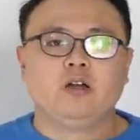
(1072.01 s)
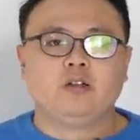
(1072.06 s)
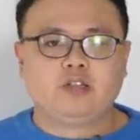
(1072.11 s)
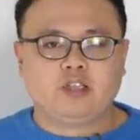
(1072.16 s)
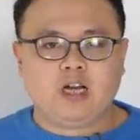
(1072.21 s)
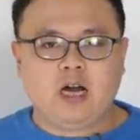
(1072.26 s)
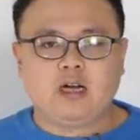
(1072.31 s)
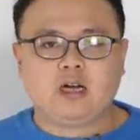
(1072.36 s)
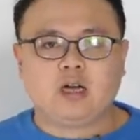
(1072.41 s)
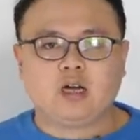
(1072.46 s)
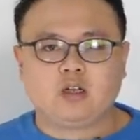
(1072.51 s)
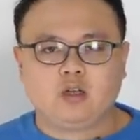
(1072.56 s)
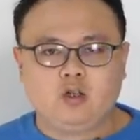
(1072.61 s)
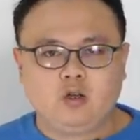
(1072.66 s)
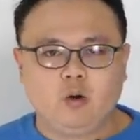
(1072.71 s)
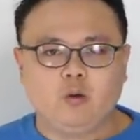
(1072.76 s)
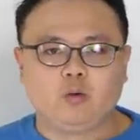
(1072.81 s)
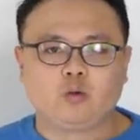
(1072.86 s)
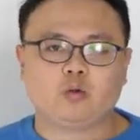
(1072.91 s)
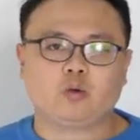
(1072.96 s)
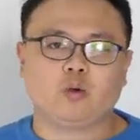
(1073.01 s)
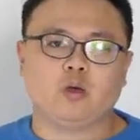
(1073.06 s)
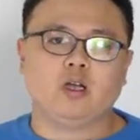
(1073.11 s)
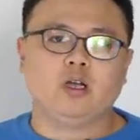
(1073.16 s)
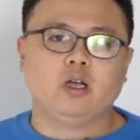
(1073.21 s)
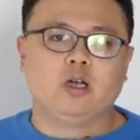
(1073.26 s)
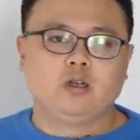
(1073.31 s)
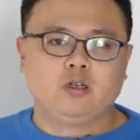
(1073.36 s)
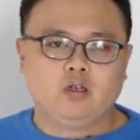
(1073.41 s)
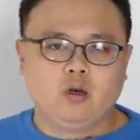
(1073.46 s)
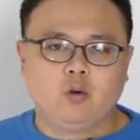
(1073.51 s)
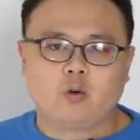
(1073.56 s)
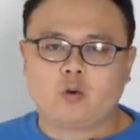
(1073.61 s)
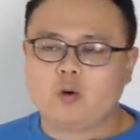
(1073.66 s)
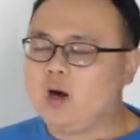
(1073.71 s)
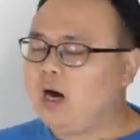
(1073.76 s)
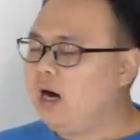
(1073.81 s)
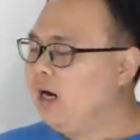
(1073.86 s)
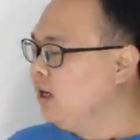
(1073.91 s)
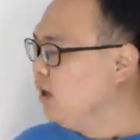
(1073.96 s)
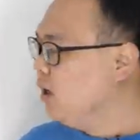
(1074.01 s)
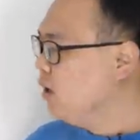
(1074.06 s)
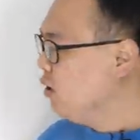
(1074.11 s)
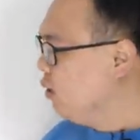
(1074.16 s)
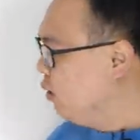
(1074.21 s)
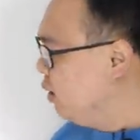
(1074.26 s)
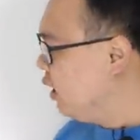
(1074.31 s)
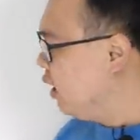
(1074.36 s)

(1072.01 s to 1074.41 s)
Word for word: 下了又准又快又